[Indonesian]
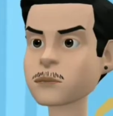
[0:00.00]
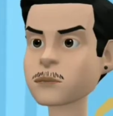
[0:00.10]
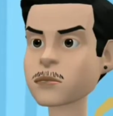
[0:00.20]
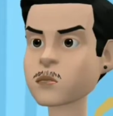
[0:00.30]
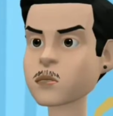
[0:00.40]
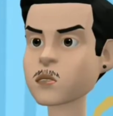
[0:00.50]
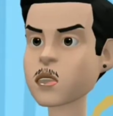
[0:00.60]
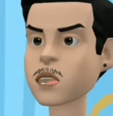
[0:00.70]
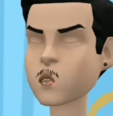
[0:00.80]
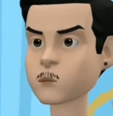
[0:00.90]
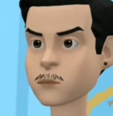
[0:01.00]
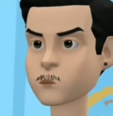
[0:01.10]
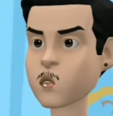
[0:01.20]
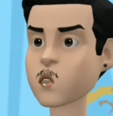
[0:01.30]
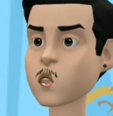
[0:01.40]
Saya mau
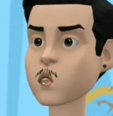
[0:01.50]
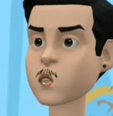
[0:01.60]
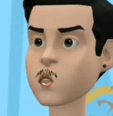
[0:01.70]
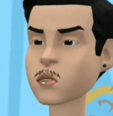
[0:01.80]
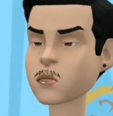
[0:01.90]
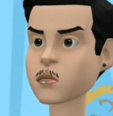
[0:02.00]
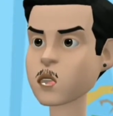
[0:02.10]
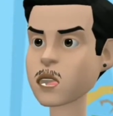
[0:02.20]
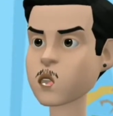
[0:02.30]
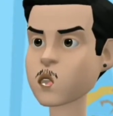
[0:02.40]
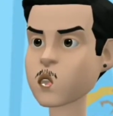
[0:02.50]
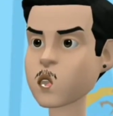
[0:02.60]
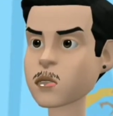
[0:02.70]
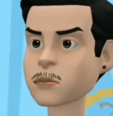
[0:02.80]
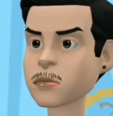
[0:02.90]
pesan yang paling mahal
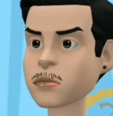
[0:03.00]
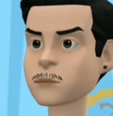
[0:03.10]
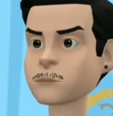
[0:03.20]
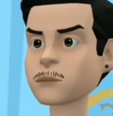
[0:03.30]
di sini.